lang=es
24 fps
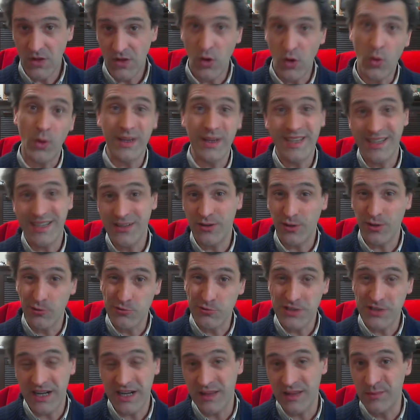o he tenido que
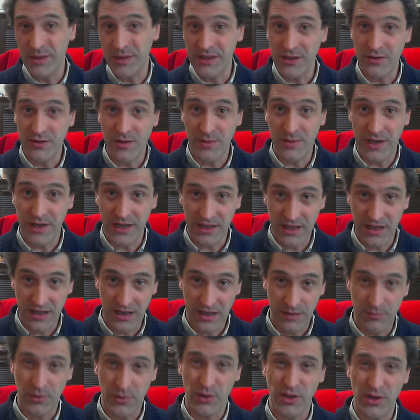usar, dependiendo de para
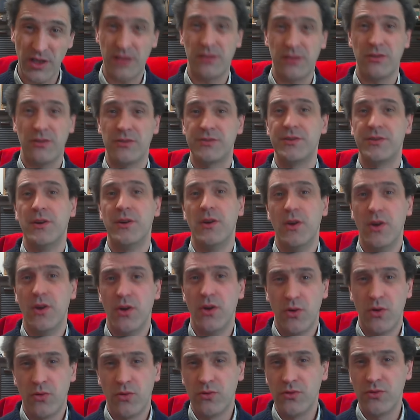qué proyectos,
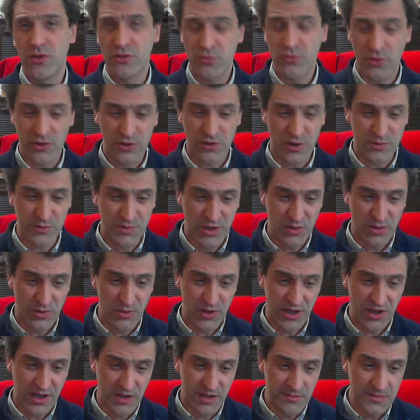unos u otros. Pero, por
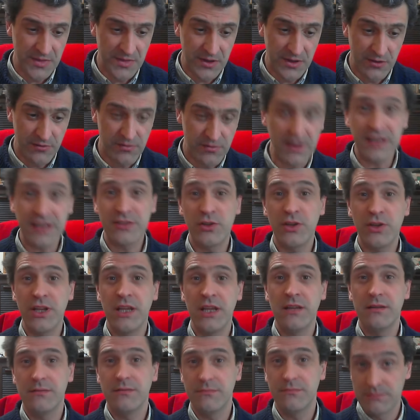ejemplo,
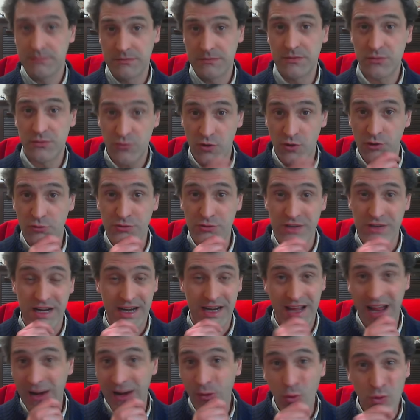Factory suelo usar,
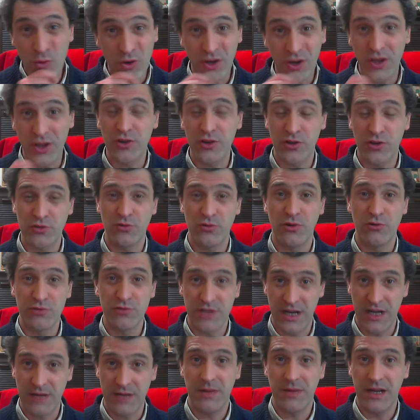alguno que otro suelo
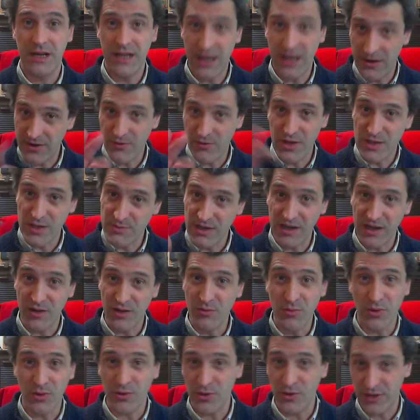usar. Ahora voy a explicar
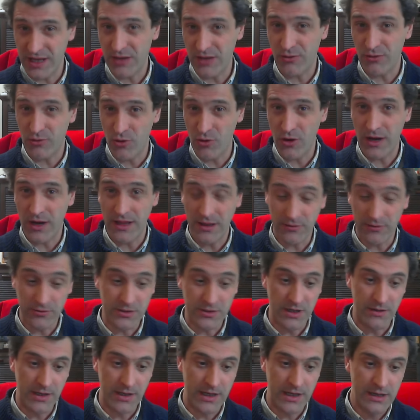un poco qué hago con cada
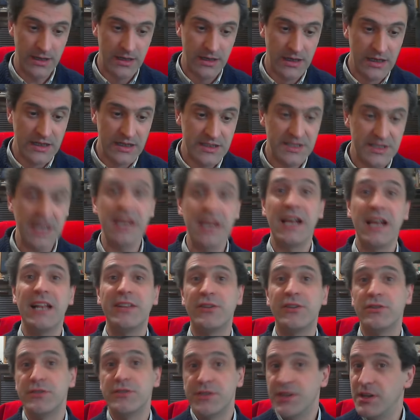cosa.
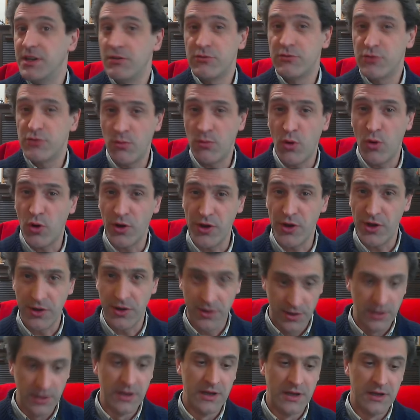Singleton sí uso mogollón.
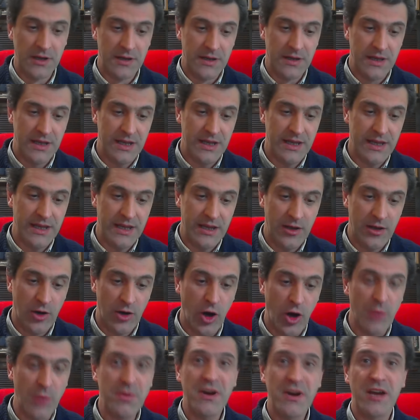Eh,
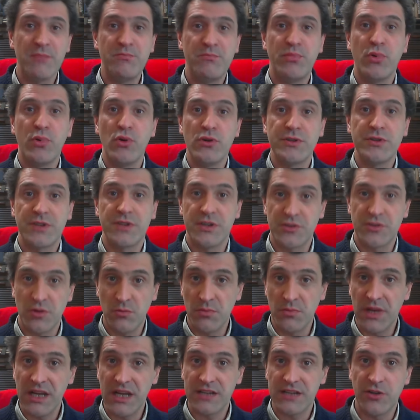object Pools, que
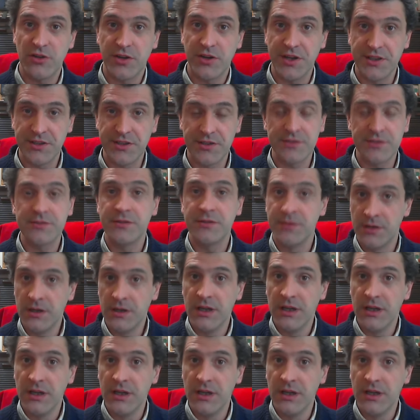son pilas de objetos,